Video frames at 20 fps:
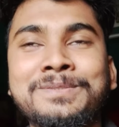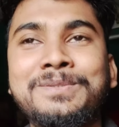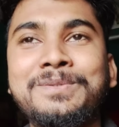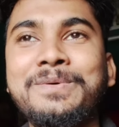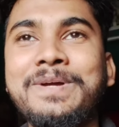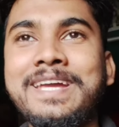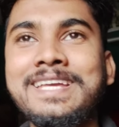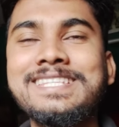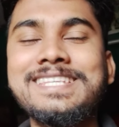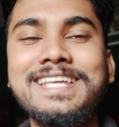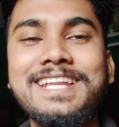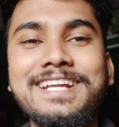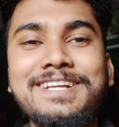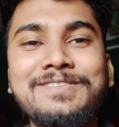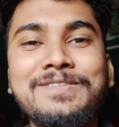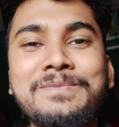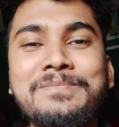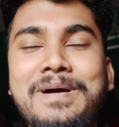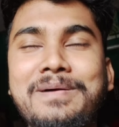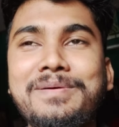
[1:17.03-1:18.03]
তো এছাড়া
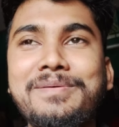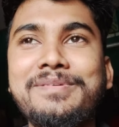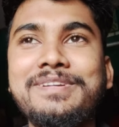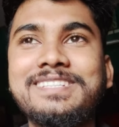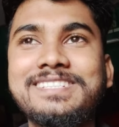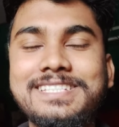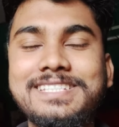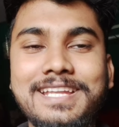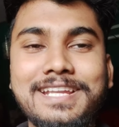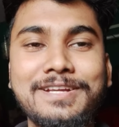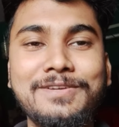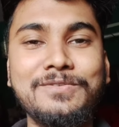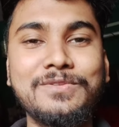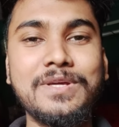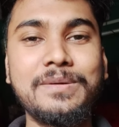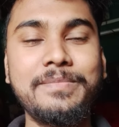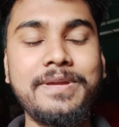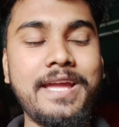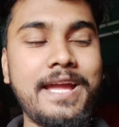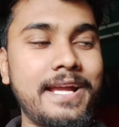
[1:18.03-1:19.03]
কিন্তু আর্থ ছাড়া
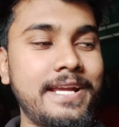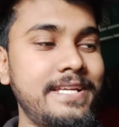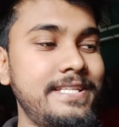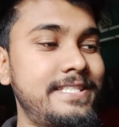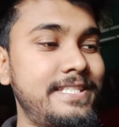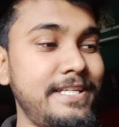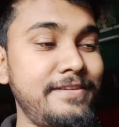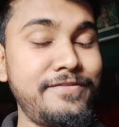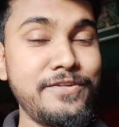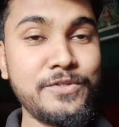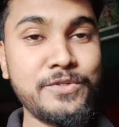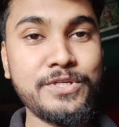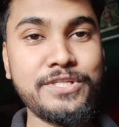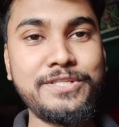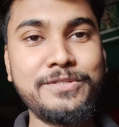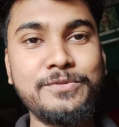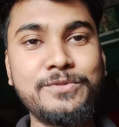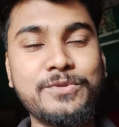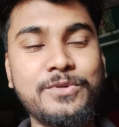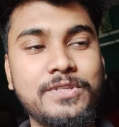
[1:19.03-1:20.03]
কিন্তু আমি আগে যে ফেস
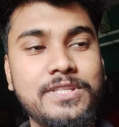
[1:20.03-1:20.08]
ওয়াশটা ইউজ